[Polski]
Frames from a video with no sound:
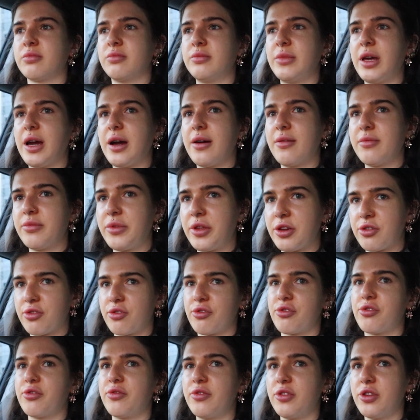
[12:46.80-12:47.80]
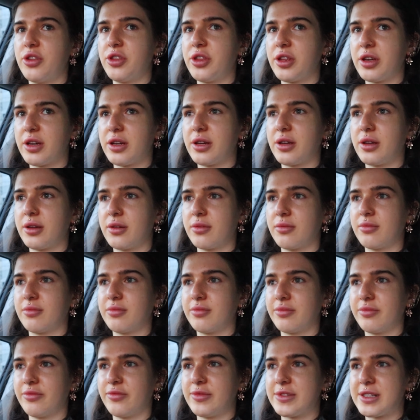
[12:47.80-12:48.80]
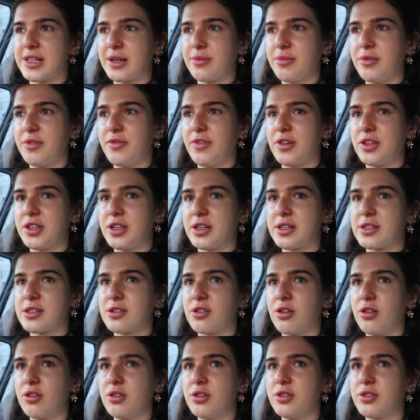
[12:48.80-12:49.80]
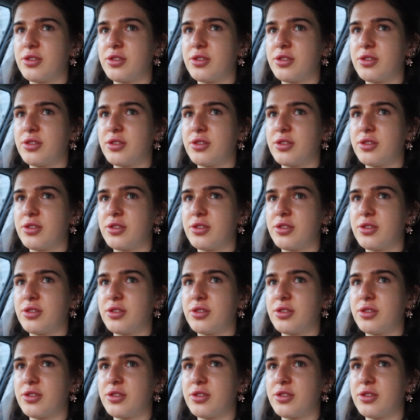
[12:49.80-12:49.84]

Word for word: Miałam też oczywiście sami wiecie co